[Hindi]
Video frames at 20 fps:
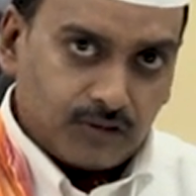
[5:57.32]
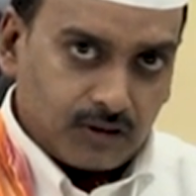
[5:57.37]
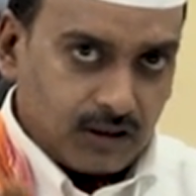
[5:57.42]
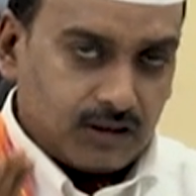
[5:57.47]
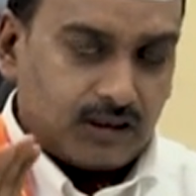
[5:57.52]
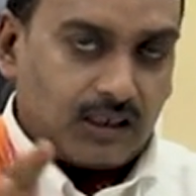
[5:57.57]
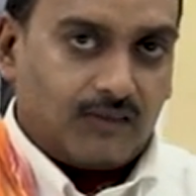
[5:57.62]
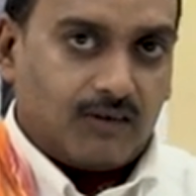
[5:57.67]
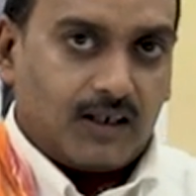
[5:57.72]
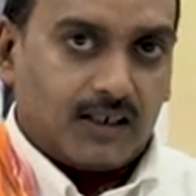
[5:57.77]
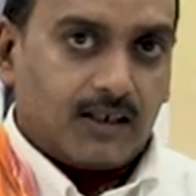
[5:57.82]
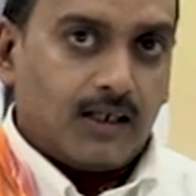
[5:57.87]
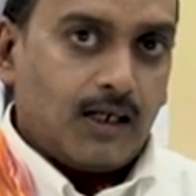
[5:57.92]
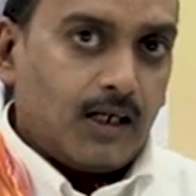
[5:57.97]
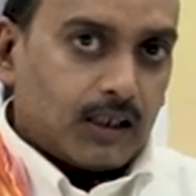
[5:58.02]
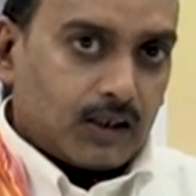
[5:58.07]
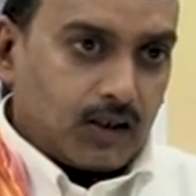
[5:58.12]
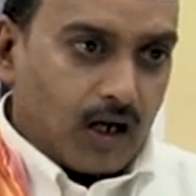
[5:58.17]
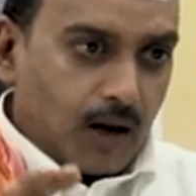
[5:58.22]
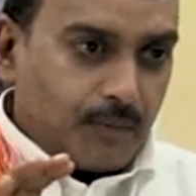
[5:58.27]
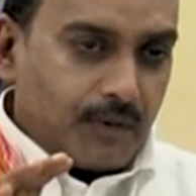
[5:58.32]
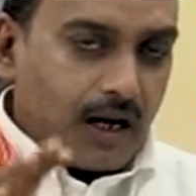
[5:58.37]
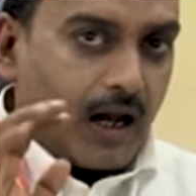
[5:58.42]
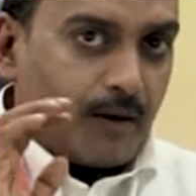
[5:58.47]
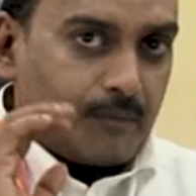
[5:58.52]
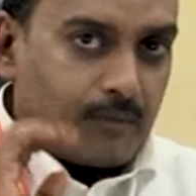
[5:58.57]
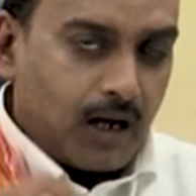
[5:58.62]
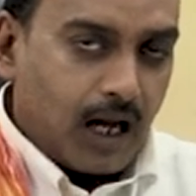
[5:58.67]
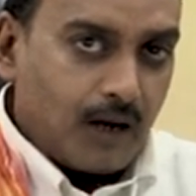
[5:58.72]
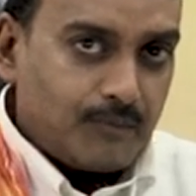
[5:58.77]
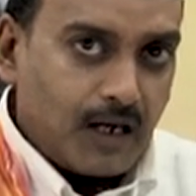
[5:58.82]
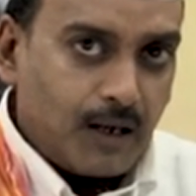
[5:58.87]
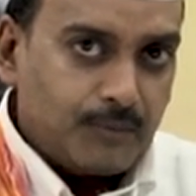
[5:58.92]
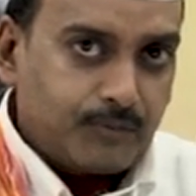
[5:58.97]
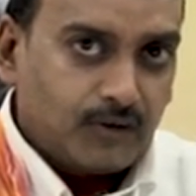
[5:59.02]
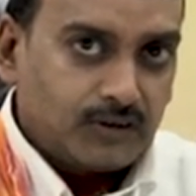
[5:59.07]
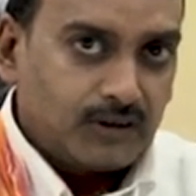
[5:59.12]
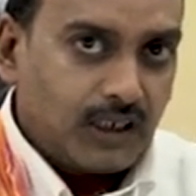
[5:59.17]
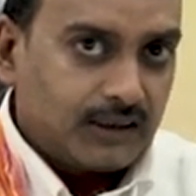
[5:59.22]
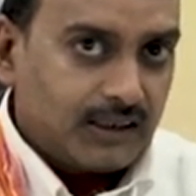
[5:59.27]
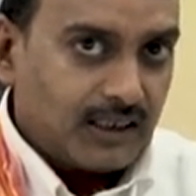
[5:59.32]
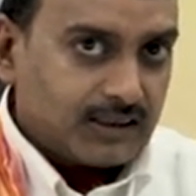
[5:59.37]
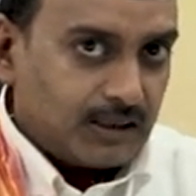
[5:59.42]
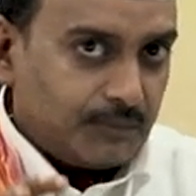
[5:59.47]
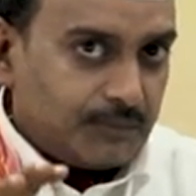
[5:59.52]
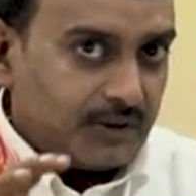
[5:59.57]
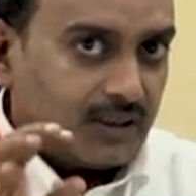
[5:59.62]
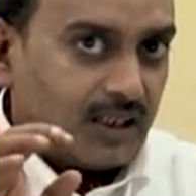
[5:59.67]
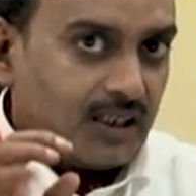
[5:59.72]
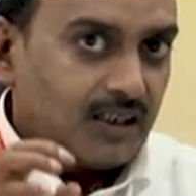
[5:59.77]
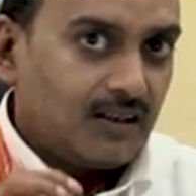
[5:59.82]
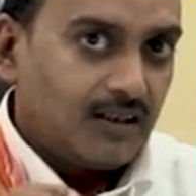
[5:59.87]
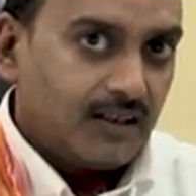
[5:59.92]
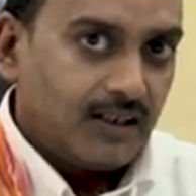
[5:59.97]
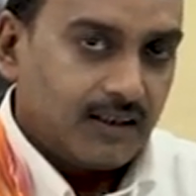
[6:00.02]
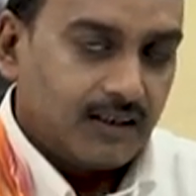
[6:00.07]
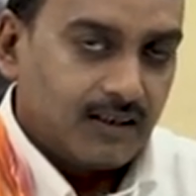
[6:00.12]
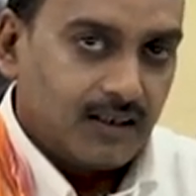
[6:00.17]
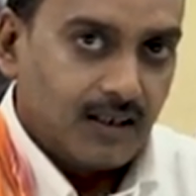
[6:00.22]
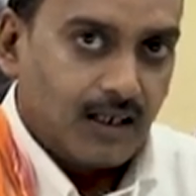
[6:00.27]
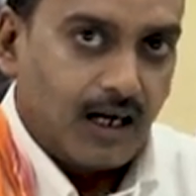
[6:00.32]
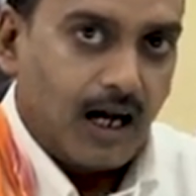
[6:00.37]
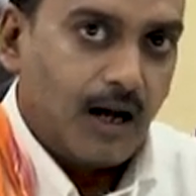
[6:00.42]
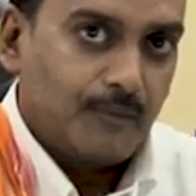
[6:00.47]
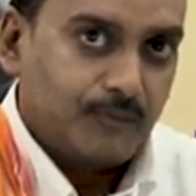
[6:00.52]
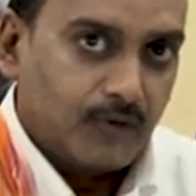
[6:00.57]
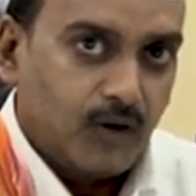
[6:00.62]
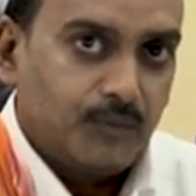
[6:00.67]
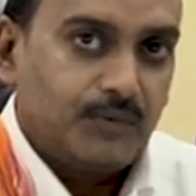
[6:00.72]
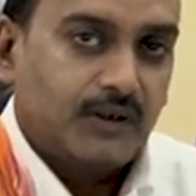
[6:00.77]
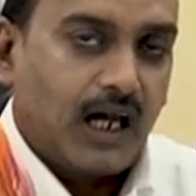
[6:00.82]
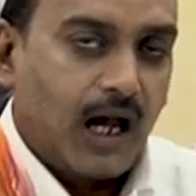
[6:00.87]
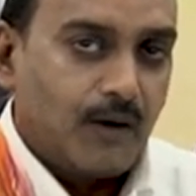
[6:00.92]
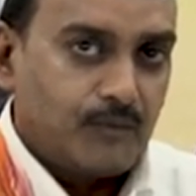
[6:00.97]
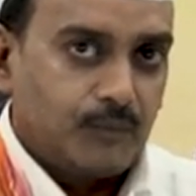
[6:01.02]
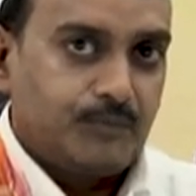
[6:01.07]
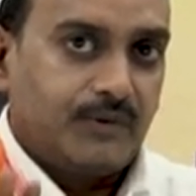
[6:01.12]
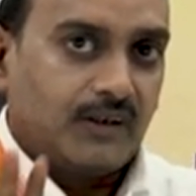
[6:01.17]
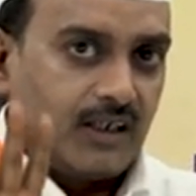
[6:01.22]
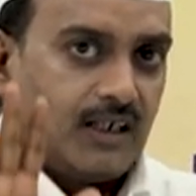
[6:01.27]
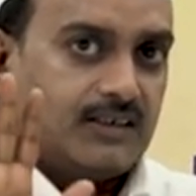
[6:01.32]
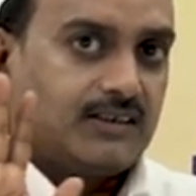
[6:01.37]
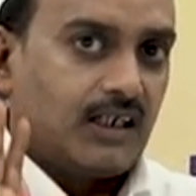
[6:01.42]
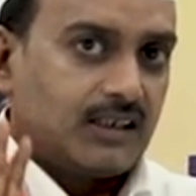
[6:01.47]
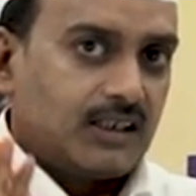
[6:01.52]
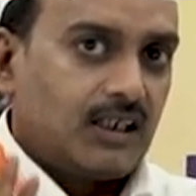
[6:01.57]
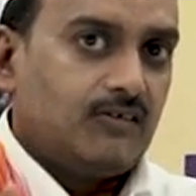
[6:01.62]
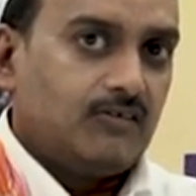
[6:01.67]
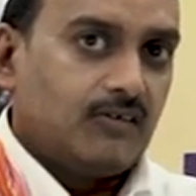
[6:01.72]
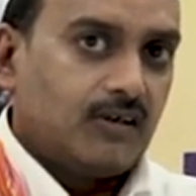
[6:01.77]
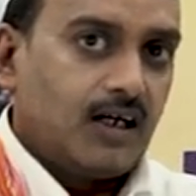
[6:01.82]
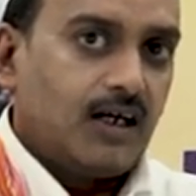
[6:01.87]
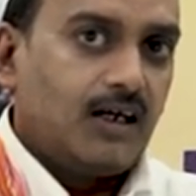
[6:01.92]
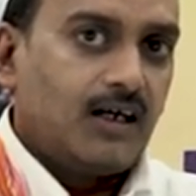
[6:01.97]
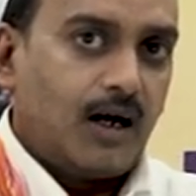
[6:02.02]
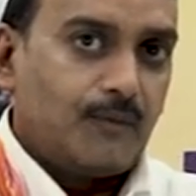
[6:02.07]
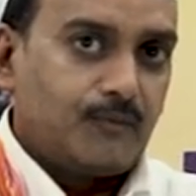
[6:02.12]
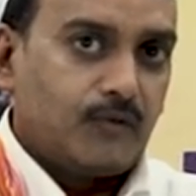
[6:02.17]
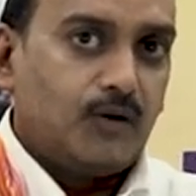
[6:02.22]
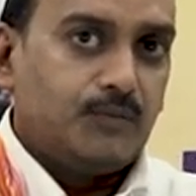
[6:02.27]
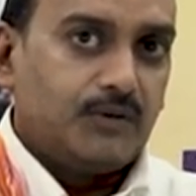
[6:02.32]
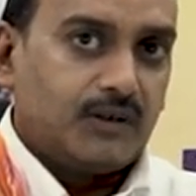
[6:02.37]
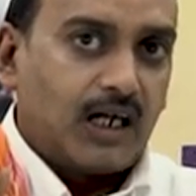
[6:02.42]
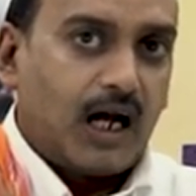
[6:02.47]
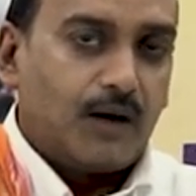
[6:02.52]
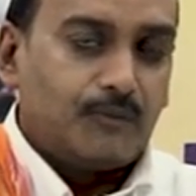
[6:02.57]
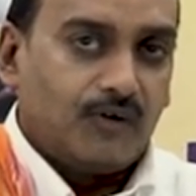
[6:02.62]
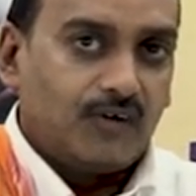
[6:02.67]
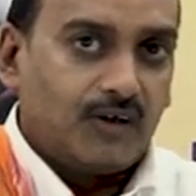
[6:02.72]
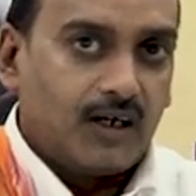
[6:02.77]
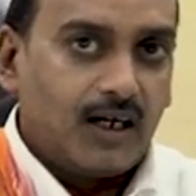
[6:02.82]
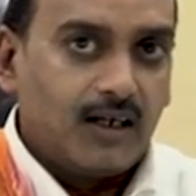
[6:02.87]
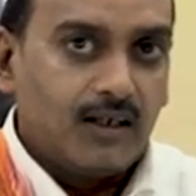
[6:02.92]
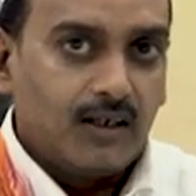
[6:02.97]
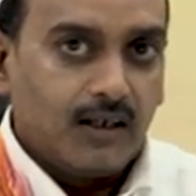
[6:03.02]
उनकी दवाई तो अब आ, हम आपको ज़्यादा समय नहीं ना लेंगे आपको भी काम पे कहीं जाना होगा आपको भी काम होगा